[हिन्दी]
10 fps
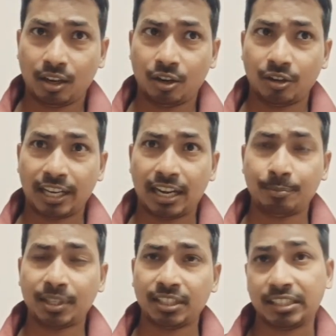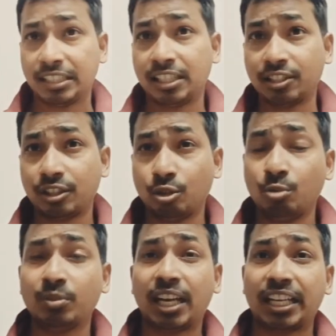और यहाँ पर जिस तरीके से
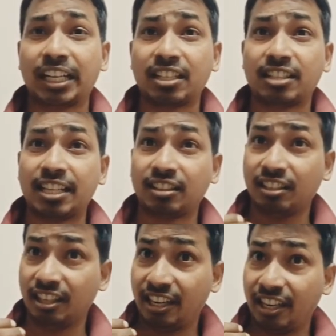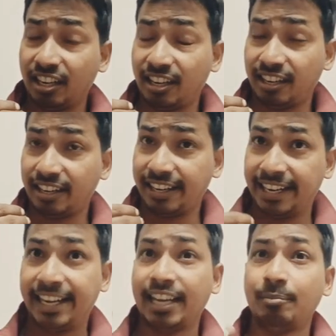धूम धड़ाके के साथ
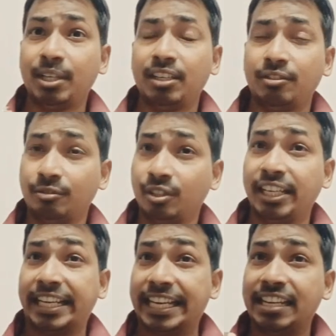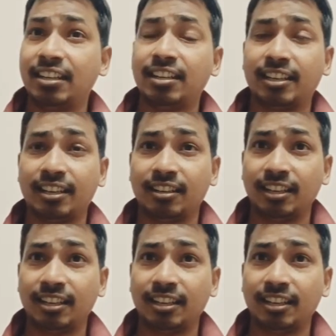इंडिया में उन्होंने ग्रीन ने